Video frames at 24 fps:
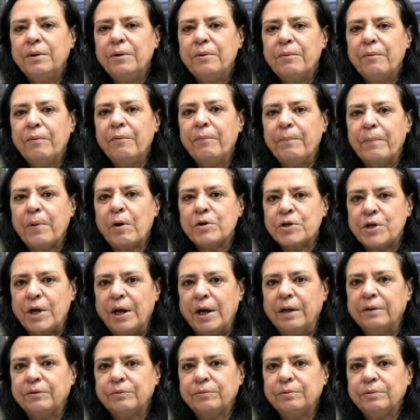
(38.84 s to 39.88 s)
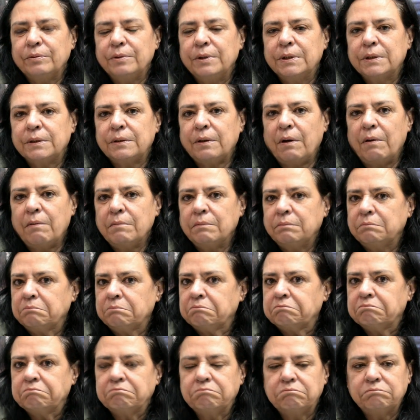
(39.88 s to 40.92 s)
o projeto.
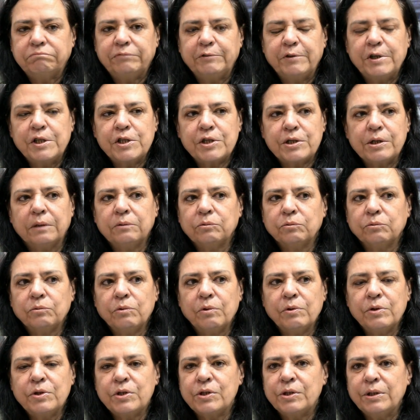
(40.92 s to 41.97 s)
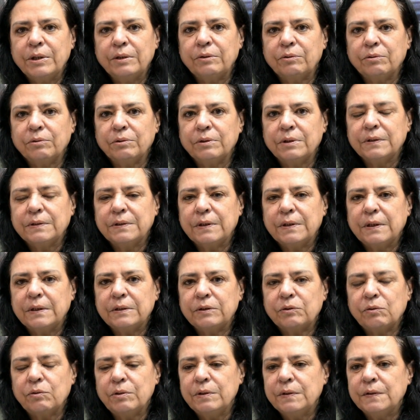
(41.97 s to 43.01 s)
Então, fechando hoje todas
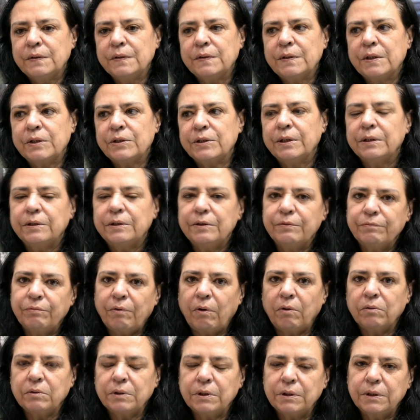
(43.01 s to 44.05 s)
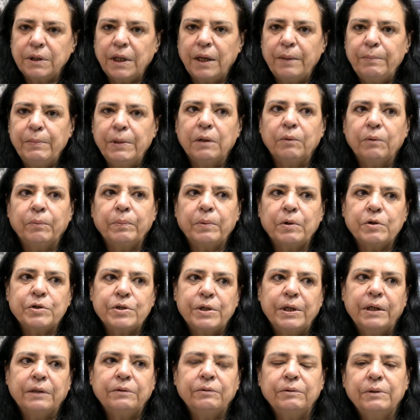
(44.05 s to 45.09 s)
as coisas, a gente volta, termina o
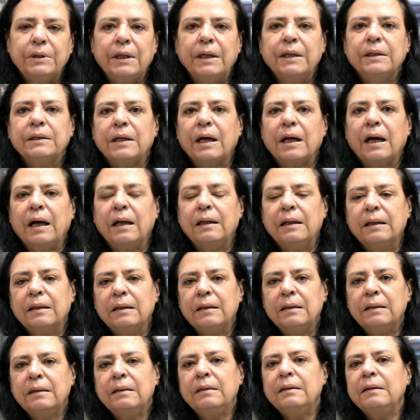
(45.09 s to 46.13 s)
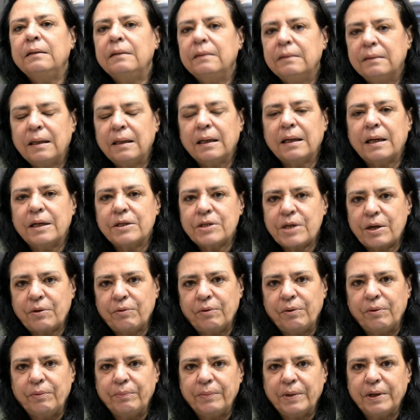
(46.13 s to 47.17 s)
projeto e dá entrada na Caixa
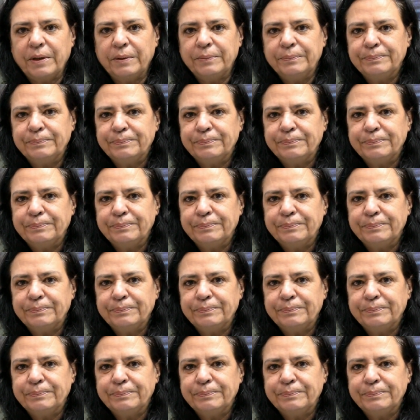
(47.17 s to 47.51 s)
Econômica.